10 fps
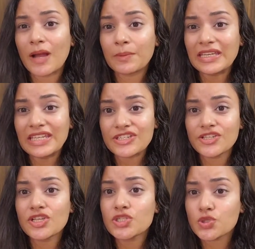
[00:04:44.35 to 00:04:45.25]
आपकी नीचे
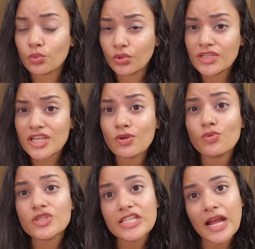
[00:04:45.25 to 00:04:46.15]
की स्टोरेज है
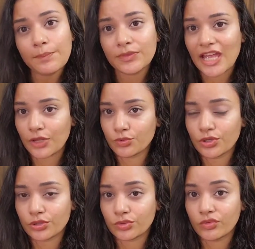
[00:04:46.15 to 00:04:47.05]
उसे आप नैरो
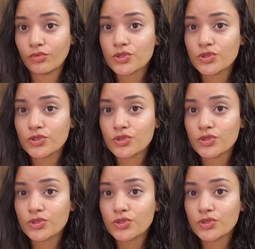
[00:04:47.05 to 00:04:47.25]
कर दो